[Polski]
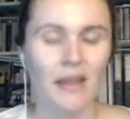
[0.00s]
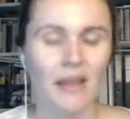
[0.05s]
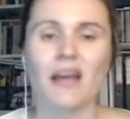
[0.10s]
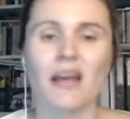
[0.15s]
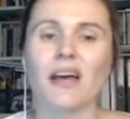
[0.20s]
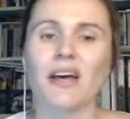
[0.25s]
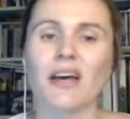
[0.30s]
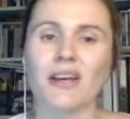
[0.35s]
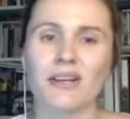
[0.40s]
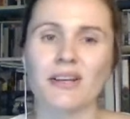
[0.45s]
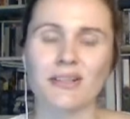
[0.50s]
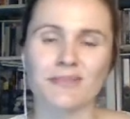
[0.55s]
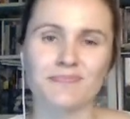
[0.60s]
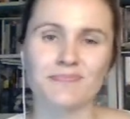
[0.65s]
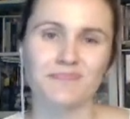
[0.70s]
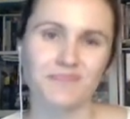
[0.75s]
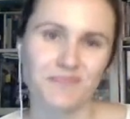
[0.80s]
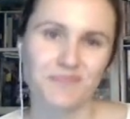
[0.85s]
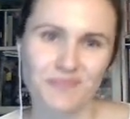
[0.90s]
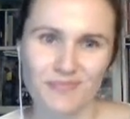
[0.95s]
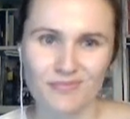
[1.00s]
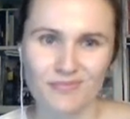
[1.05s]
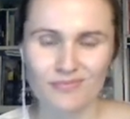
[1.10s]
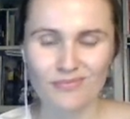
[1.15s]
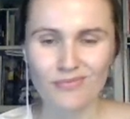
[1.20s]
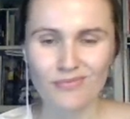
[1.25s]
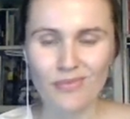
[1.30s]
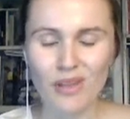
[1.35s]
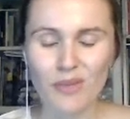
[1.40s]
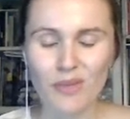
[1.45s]
Um,
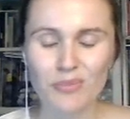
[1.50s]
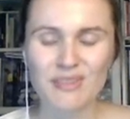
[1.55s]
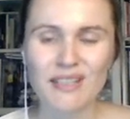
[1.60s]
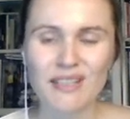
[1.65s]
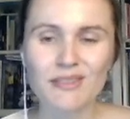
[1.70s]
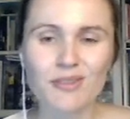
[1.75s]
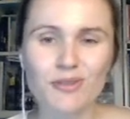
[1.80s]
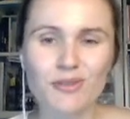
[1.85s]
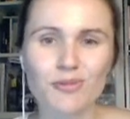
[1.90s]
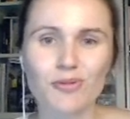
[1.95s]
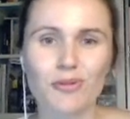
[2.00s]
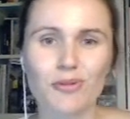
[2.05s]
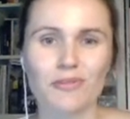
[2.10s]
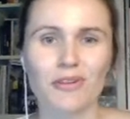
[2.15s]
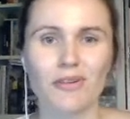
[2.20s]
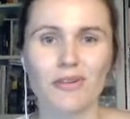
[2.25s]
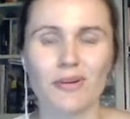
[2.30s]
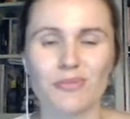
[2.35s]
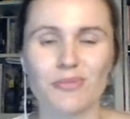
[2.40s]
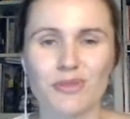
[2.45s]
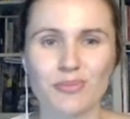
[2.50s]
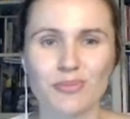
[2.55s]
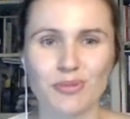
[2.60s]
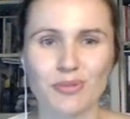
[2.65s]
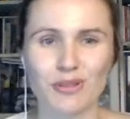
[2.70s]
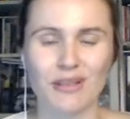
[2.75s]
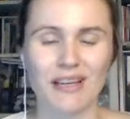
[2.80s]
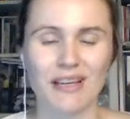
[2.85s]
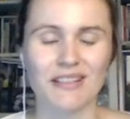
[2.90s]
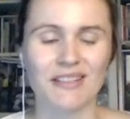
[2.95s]
Zatytułowałam to
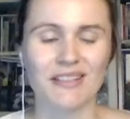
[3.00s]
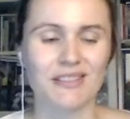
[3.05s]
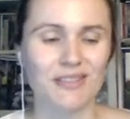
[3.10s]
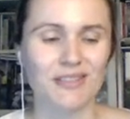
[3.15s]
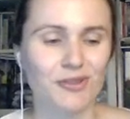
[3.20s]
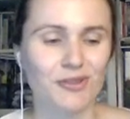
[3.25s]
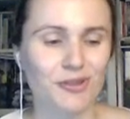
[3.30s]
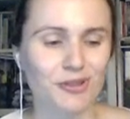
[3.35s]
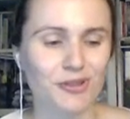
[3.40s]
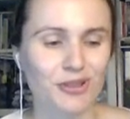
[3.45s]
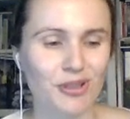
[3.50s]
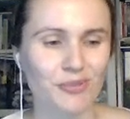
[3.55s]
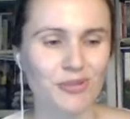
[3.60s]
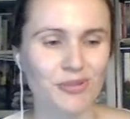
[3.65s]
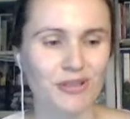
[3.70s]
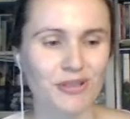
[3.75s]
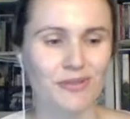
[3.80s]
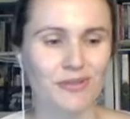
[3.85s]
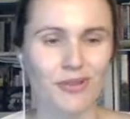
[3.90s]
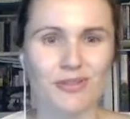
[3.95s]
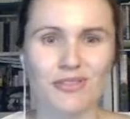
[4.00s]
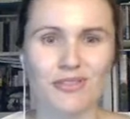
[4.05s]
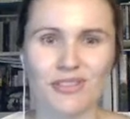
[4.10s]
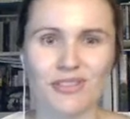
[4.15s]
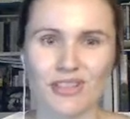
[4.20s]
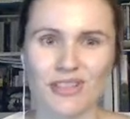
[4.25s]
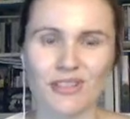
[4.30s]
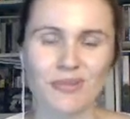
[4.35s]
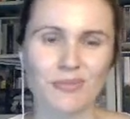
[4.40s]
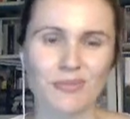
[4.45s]
spotkanie tak troszkę
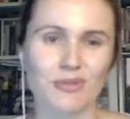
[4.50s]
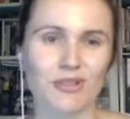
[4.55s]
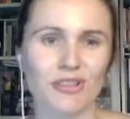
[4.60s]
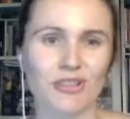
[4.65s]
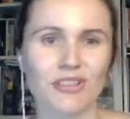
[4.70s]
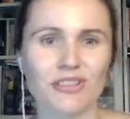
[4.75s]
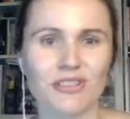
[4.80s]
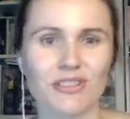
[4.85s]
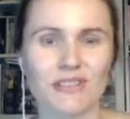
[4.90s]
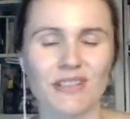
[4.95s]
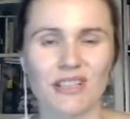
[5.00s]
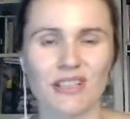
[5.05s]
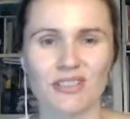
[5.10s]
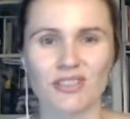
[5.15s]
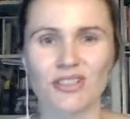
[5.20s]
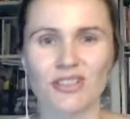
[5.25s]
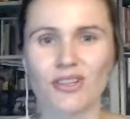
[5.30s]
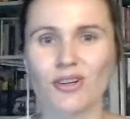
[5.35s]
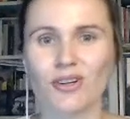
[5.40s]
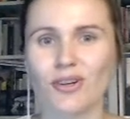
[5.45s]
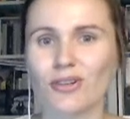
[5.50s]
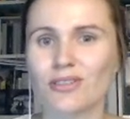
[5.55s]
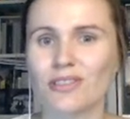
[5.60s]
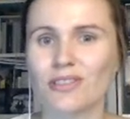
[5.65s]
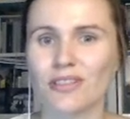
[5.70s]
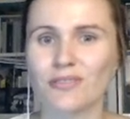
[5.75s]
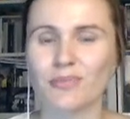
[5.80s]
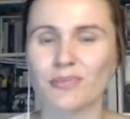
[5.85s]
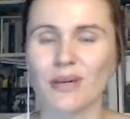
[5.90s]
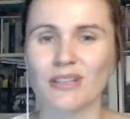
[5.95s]
przewrotnie, czyli czy z każdego
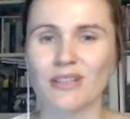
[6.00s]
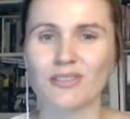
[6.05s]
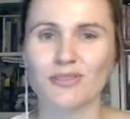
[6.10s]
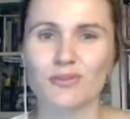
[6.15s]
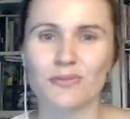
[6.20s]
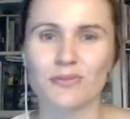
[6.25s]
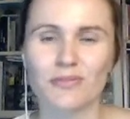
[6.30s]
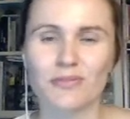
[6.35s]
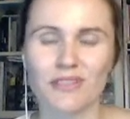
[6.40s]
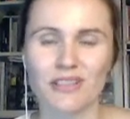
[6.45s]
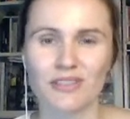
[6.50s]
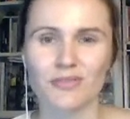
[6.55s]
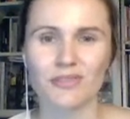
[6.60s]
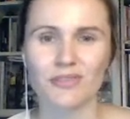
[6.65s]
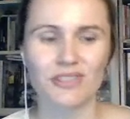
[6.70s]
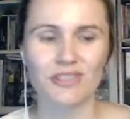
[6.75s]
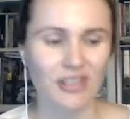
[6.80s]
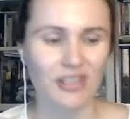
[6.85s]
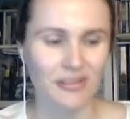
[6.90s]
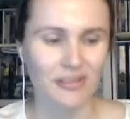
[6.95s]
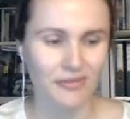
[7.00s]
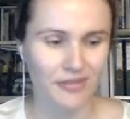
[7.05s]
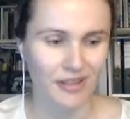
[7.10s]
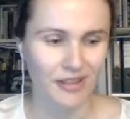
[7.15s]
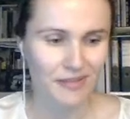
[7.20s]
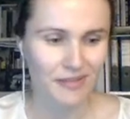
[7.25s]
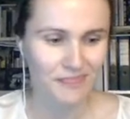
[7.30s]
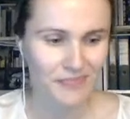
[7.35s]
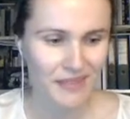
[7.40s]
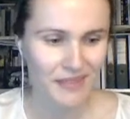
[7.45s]
okna w Paryżu widać wieżę
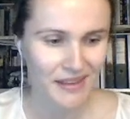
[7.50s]
Efla,